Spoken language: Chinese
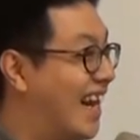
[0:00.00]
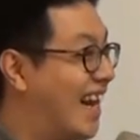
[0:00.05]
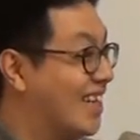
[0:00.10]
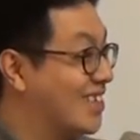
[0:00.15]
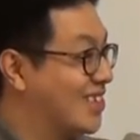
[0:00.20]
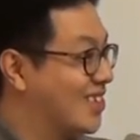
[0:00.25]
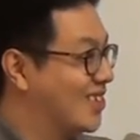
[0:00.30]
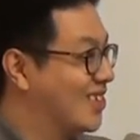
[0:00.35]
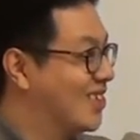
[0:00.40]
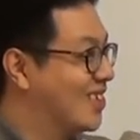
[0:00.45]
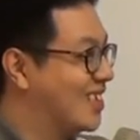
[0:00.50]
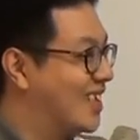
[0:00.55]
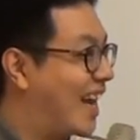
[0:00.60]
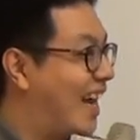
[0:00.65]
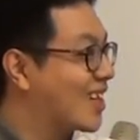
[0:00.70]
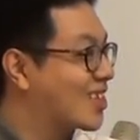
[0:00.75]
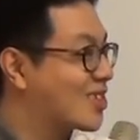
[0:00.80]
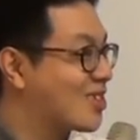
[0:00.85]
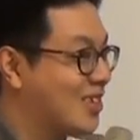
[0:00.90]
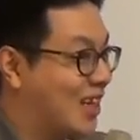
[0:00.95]
大树，
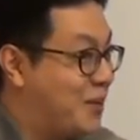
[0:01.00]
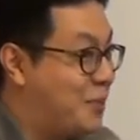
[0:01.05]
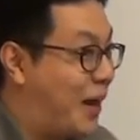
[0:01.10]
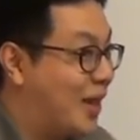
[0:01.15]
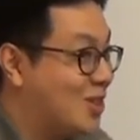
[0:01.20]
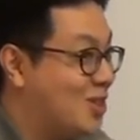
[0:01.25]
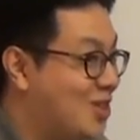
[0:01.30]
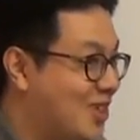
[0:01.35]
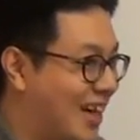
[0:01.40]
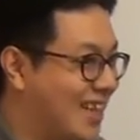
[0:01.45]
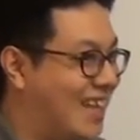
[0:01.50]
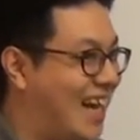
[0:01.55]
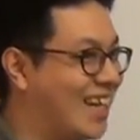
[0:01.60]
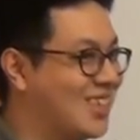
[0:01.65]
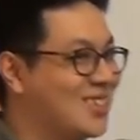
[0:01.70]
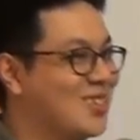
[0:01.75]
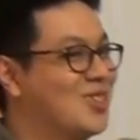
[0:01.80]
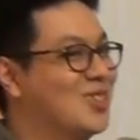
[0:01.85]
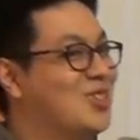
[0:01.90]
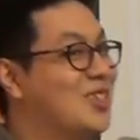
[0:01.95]
大树，你把巨啊
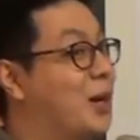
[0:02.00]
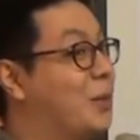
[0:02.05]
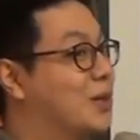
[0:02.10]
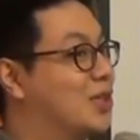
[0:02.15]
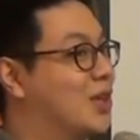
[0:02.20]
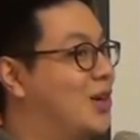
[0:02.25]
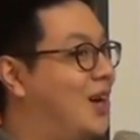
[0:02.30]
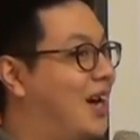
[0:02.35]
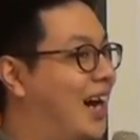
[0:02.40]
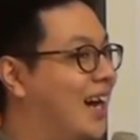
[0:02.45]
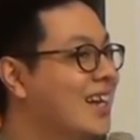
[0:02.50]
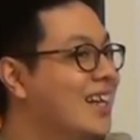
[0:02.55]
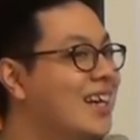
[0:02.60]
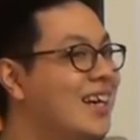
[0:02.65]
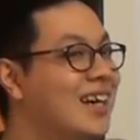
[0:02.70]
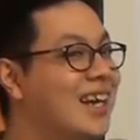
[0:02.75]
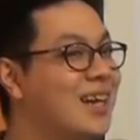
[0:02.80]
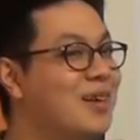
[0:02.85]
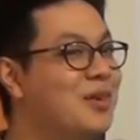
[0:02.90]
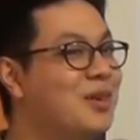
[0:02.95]
大数据也不错啊。
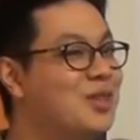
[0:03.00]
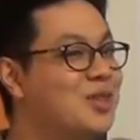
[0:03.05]
林